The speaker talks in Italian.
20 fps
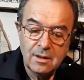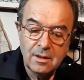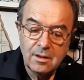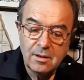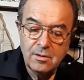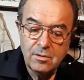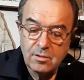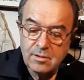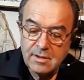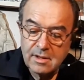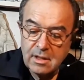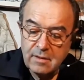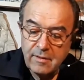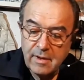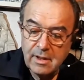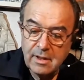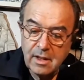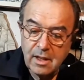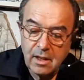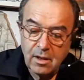non si
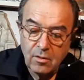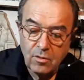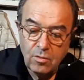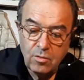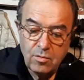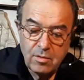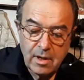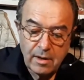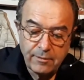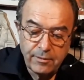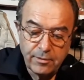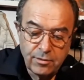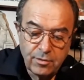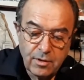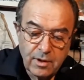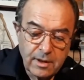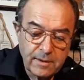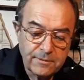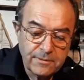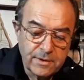vede una
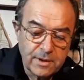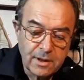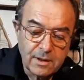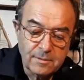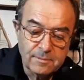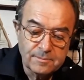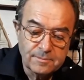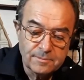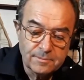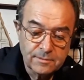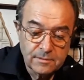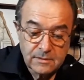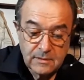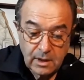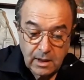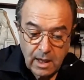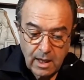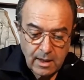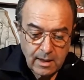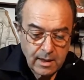fotografia,
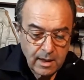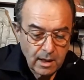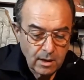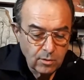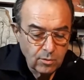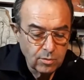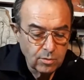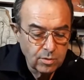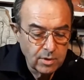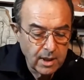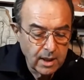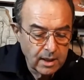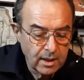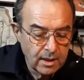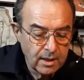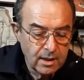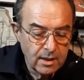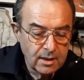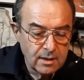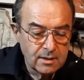tranne alcune
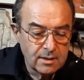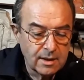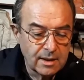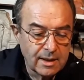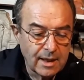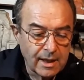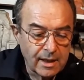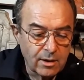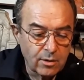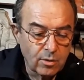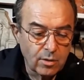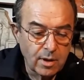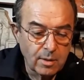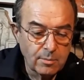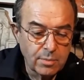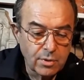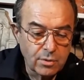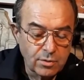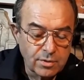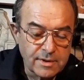di Carlo
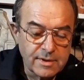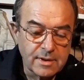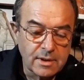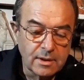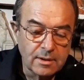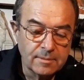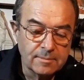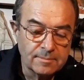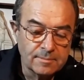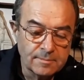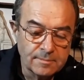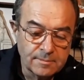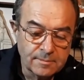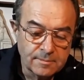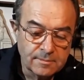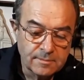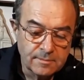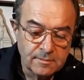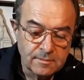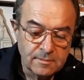Labruzzi,
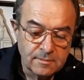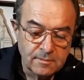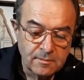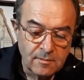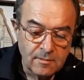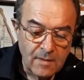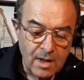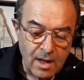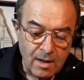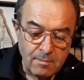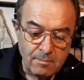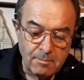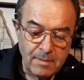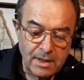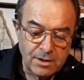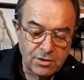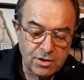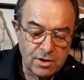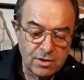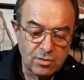ma
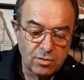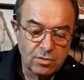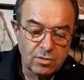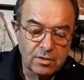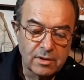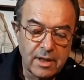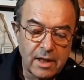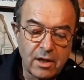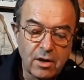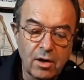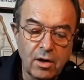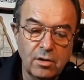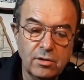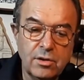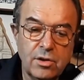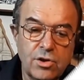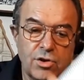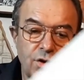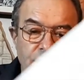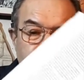ci sono dei
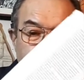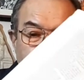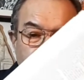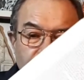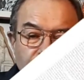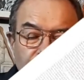codici